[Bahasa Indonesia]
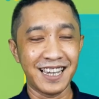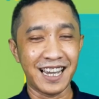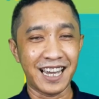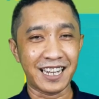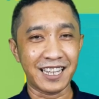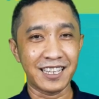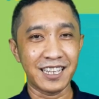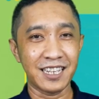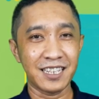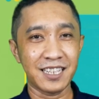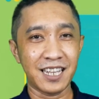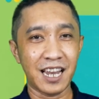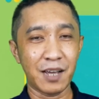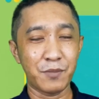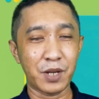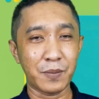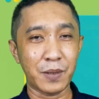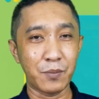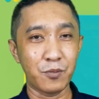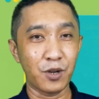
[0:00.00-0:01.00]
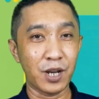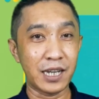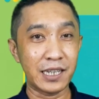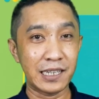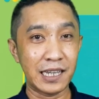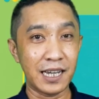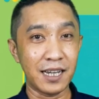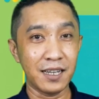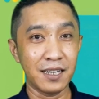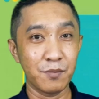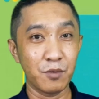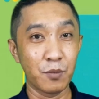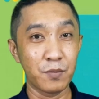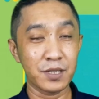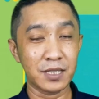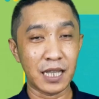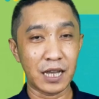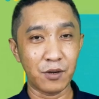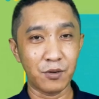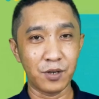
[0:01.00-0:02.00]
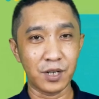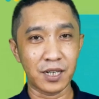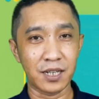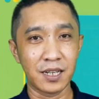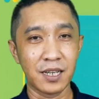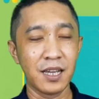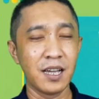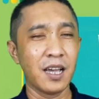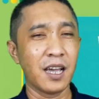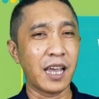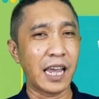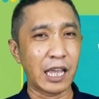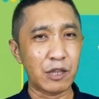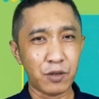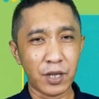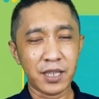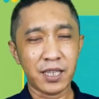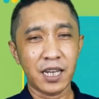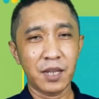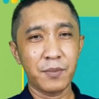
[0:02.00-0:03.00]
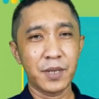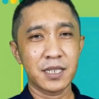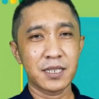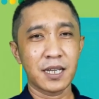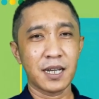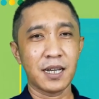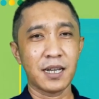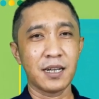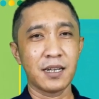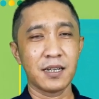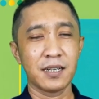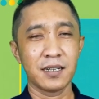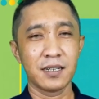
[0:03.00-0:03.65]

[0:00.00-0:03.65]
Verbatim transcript: artinya selang berapa bulan ya belum setahun itu yang tidak bisa